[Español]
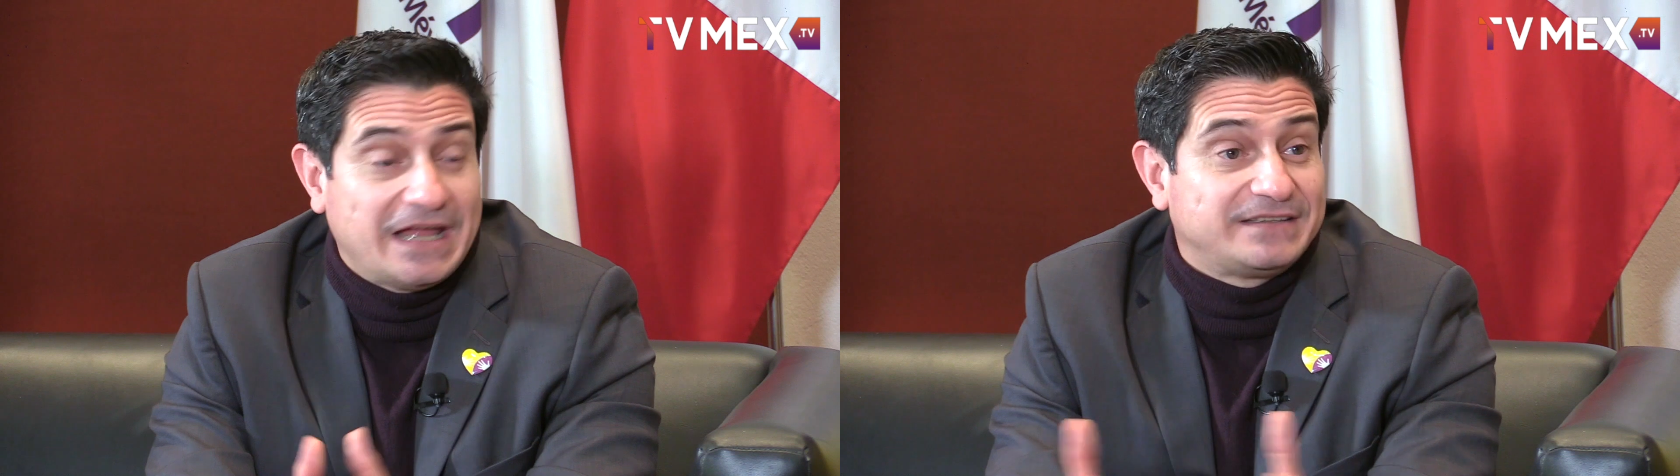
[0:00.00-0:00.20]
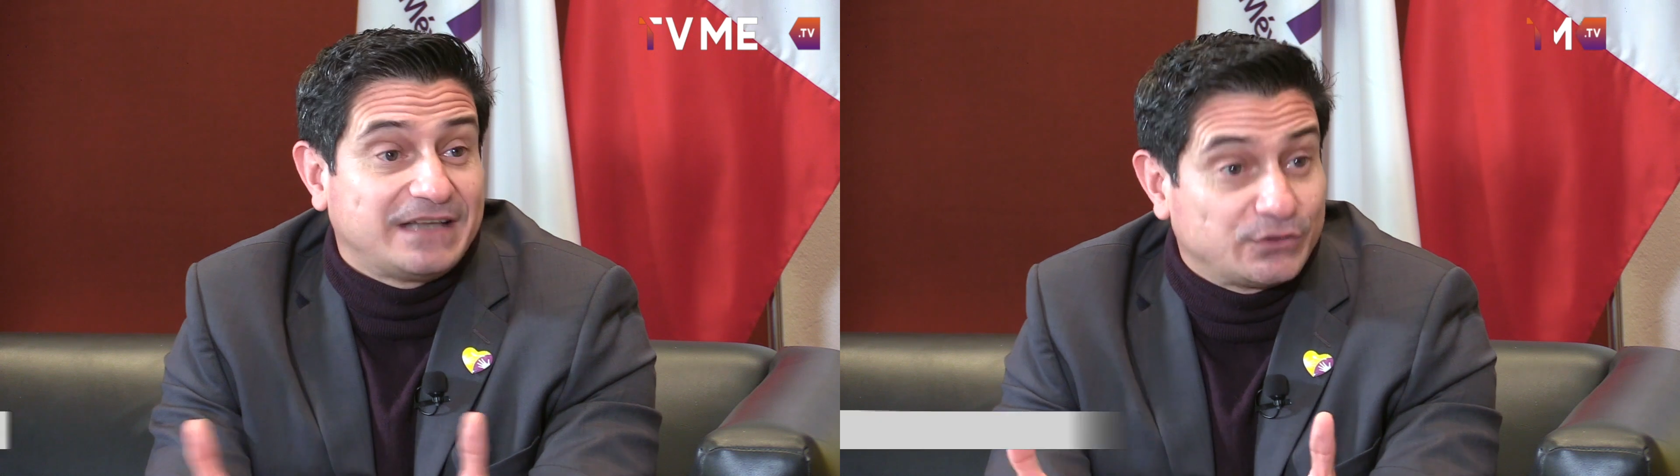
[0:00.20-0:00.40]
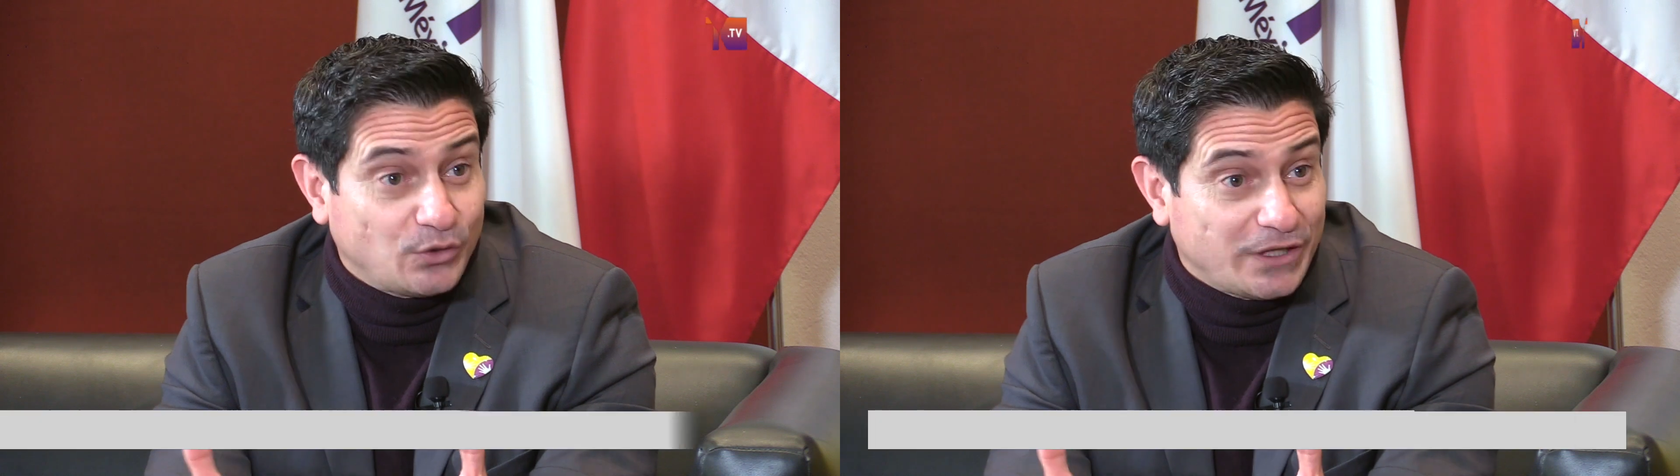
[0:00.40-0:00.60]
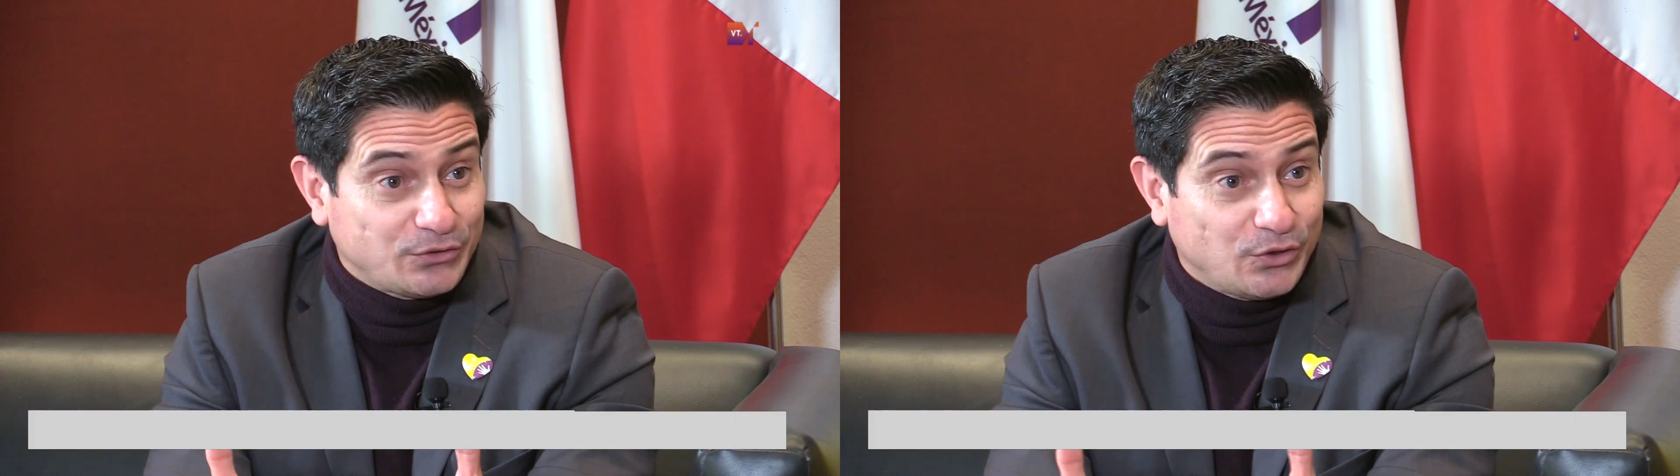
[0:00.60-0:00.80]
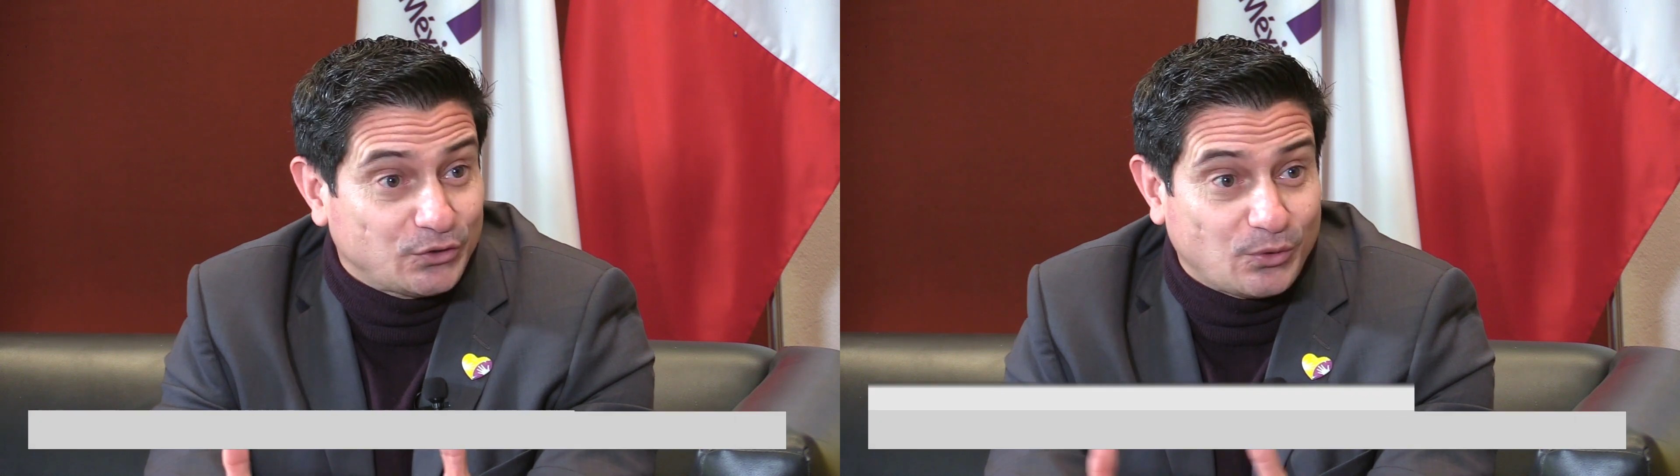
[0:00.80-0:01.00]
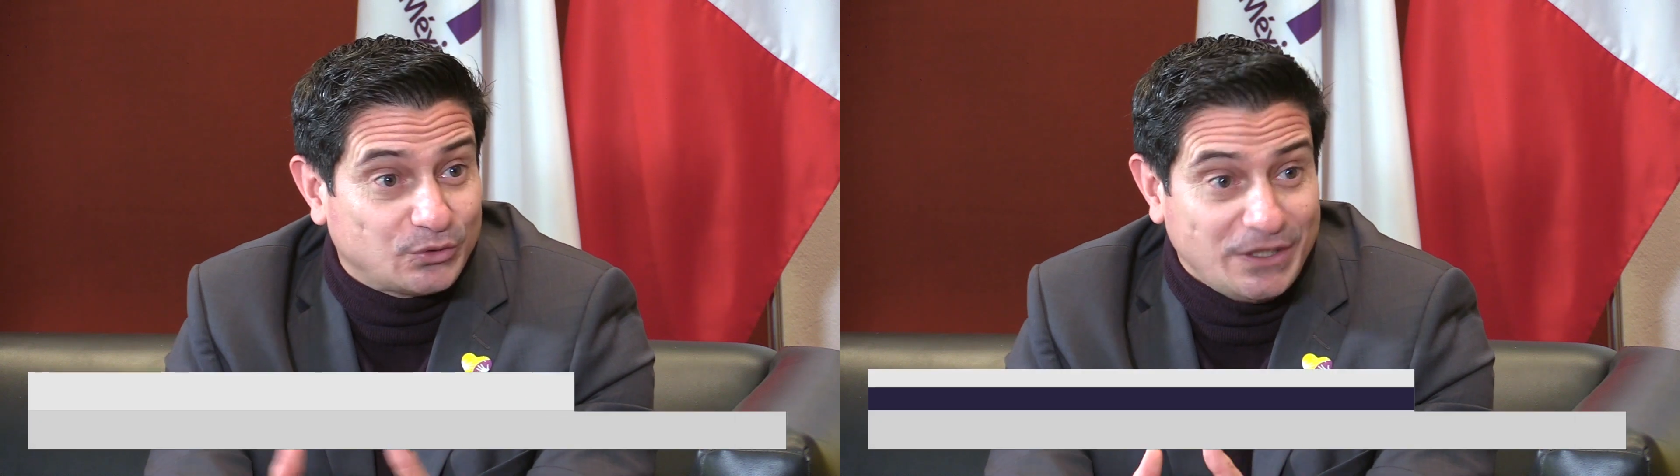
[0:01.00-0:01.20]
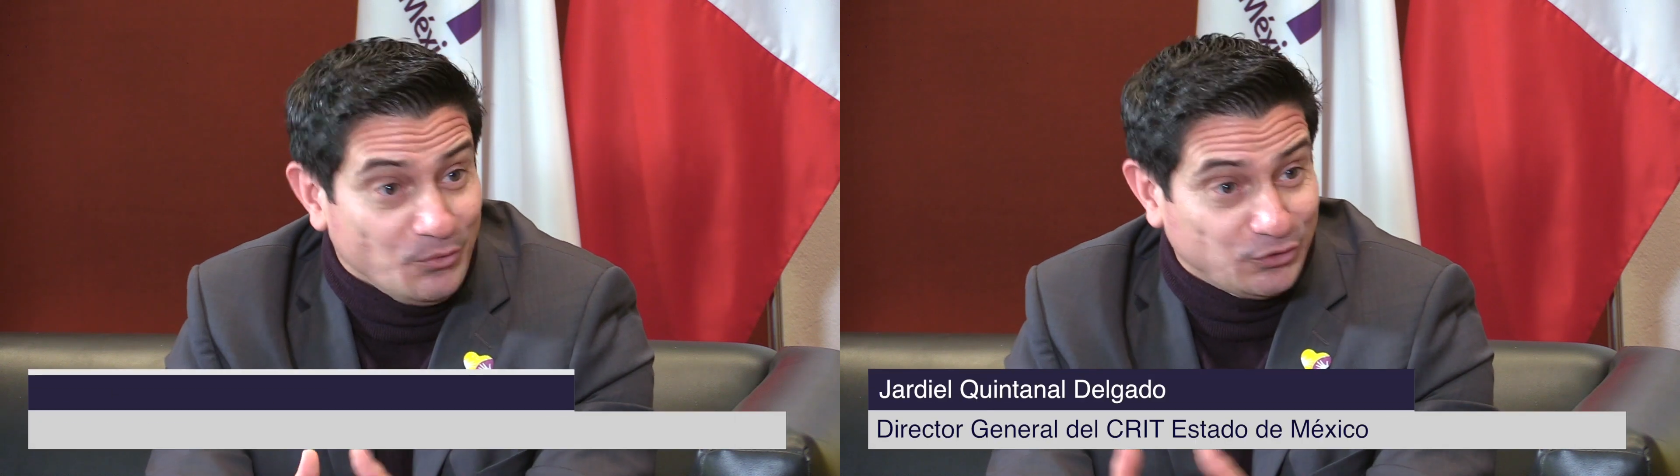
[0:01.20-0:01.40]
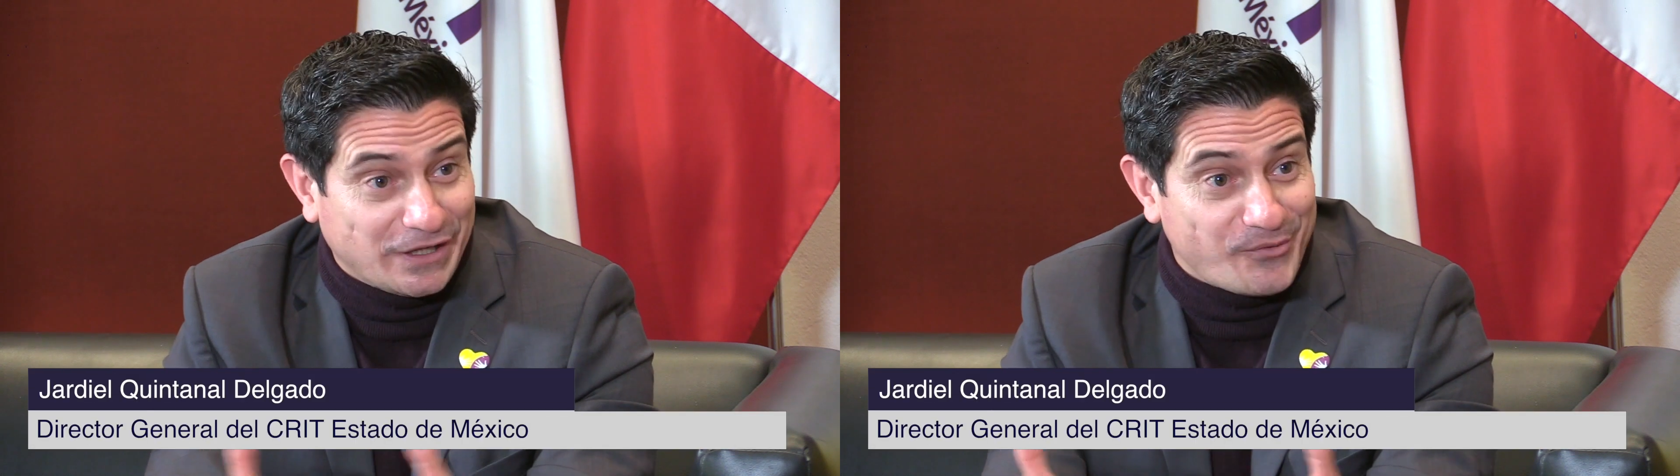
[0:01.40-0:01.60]
el Teletón que todos
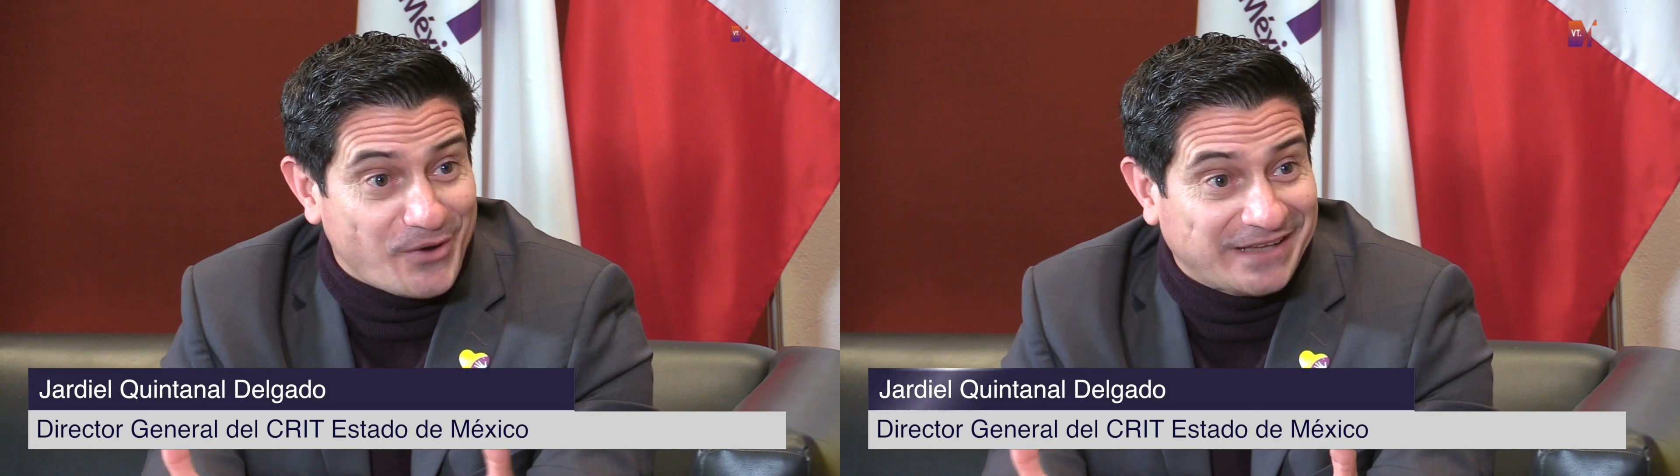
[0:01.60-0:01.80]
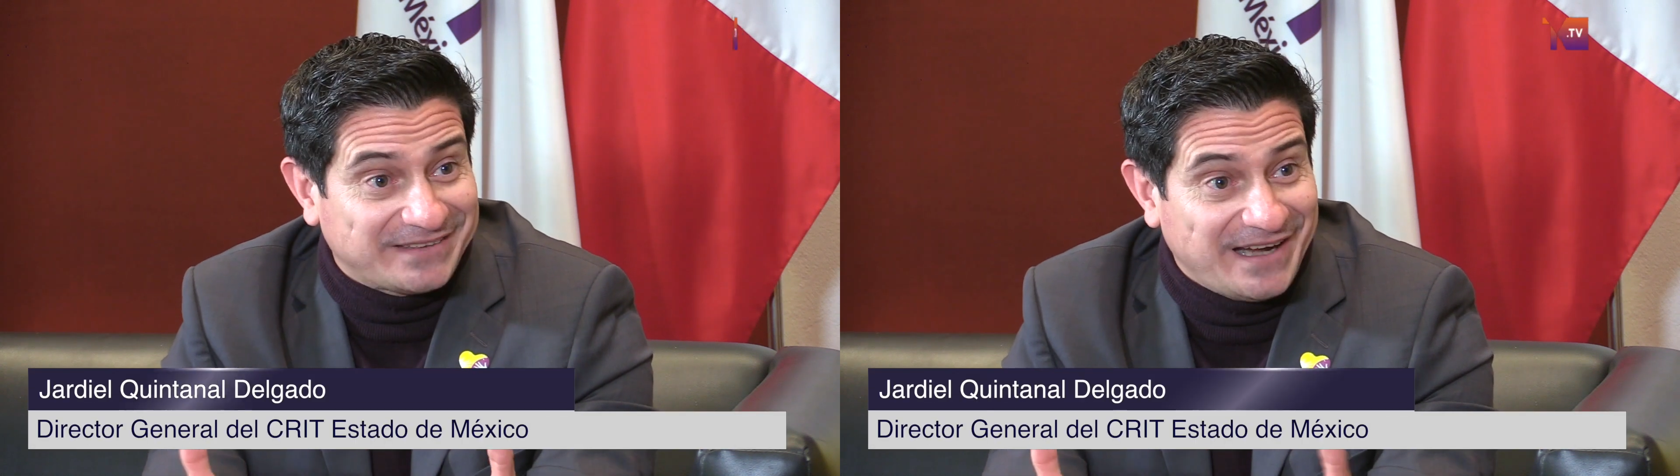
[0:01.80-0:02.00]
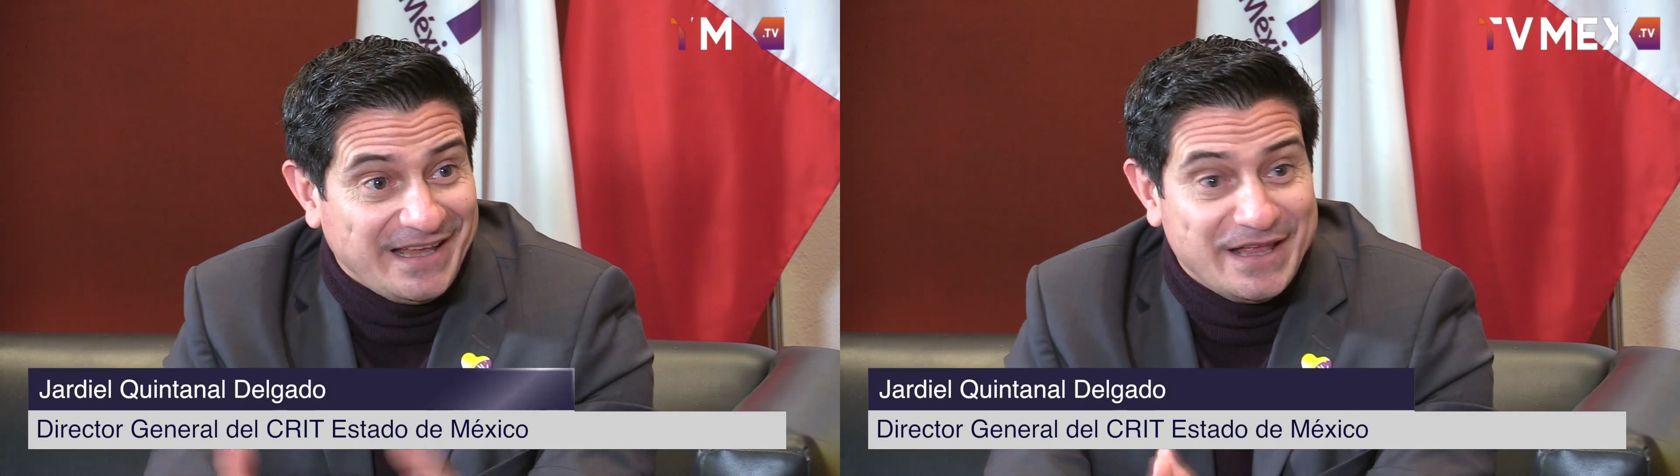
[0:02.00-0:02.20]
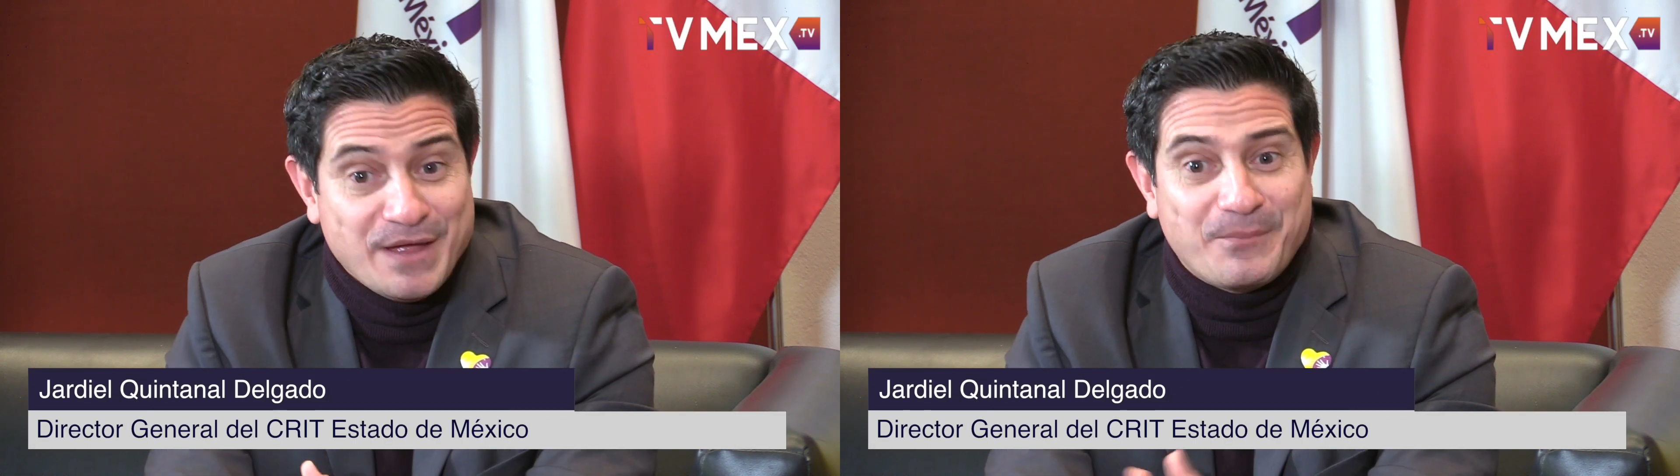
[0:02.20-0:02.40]
conocemos, el que va a la tele,